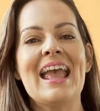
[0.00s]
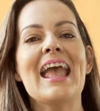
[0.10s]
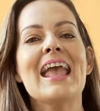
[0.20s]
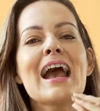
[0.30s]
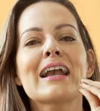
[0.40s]

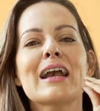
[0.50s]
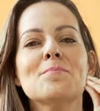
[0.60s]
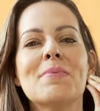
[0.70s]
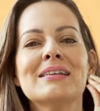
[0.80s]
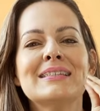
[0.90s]
É a
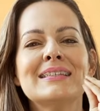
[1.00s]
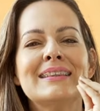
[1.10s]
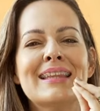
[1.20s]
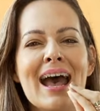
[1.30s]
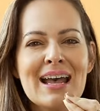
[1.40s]

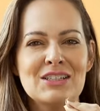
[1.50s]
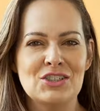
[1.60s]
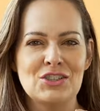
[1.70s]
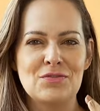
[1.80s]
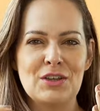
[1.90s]

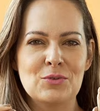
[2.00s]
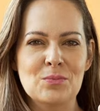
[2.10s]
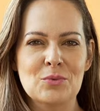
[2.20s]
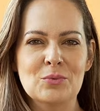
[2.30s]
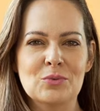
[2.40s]
capacidade de ver o
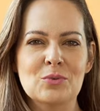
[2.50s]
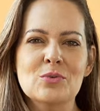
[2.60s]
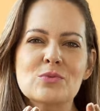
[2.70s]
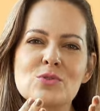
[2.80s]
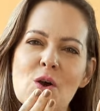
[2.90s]
mundo
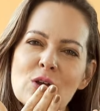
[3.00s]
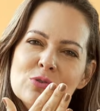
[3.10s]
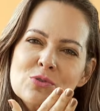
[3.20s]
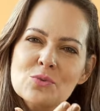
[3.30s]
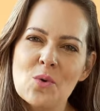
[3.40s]
com os
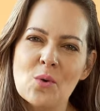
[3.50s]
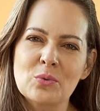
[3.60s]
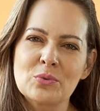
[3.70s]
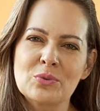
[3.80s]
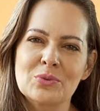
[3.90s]
olhos do
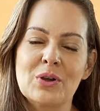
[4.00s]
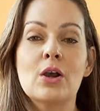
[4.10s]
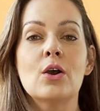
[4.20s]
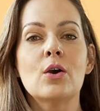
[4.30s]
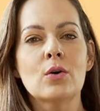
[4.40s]
outro,
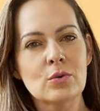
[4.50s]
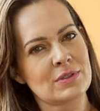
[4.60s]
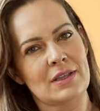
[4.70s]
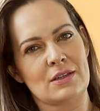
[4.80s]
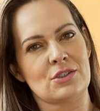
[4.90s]
ou
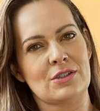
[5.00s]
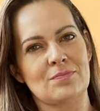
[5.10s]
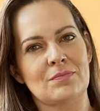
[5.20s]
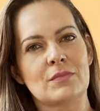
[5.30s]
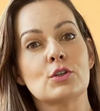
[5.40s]
seja,
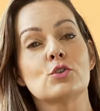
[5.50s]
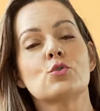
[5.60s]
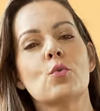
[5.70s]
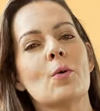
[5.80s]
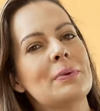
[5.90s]

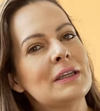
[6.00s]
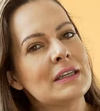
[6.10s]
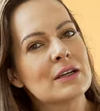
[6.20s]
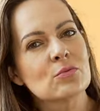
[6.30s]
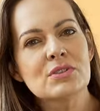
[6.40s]
sua
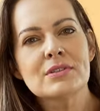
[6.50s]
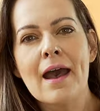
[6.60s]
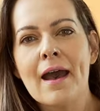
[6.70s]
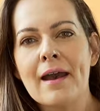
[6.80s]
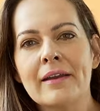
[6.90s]
opinião
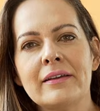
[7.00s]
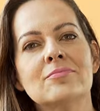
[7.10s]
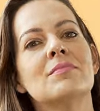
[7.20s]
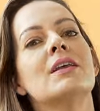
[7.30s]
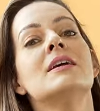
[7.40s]
sai,
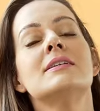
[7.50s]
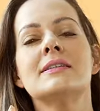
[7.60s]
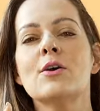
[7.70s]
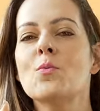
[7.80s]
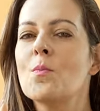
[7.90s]

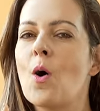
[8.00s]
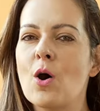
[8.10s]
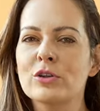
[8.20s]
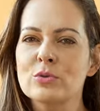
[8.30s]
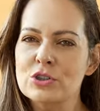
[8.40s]
seu
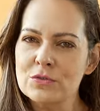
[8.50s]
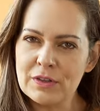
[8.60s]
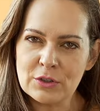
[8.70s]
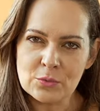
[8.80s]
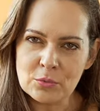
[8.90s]
modo de
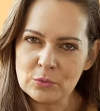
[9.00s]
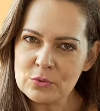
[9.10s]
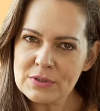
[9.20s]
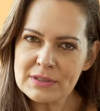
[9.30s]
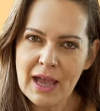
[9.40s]
ver o
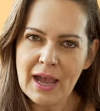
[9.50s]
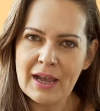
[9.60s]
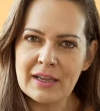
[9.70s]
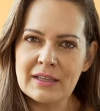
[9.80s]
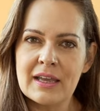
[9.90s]
mundo
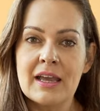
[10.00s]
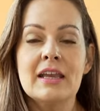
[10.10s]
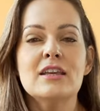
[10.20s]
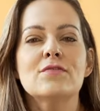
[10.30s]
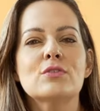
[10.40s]
sai
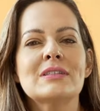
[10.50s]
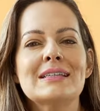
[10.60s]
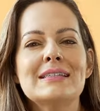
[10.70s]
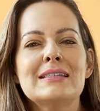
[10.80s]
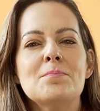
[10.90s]
e
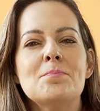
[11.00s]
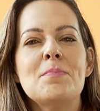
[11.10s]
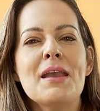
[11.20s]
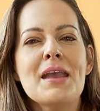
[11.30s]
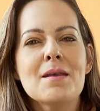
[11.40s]
você se
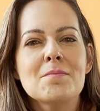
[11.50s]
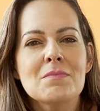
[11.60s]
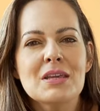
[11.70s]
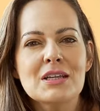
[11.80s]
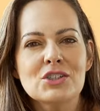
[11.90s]

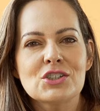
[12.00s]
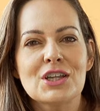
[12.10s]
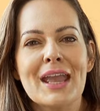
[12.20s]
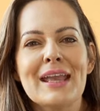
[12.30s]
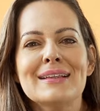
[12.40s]

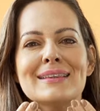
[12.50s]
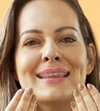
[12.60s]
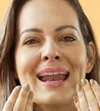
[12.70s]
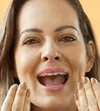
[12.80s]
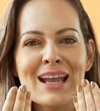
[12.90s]
permite
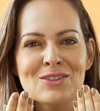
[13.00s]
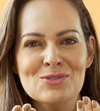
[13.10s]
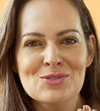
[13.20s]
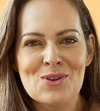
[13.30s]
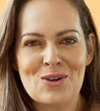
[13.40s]
entrar
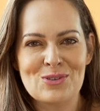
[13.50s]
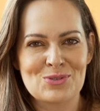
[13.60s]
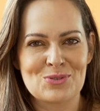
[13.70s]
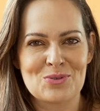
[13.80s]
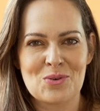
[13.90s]
nos
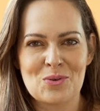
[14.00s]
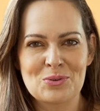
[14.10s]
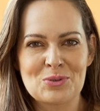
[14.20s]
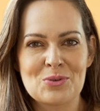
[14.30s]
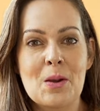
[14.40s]
olhos do
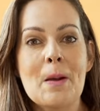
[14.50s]
outro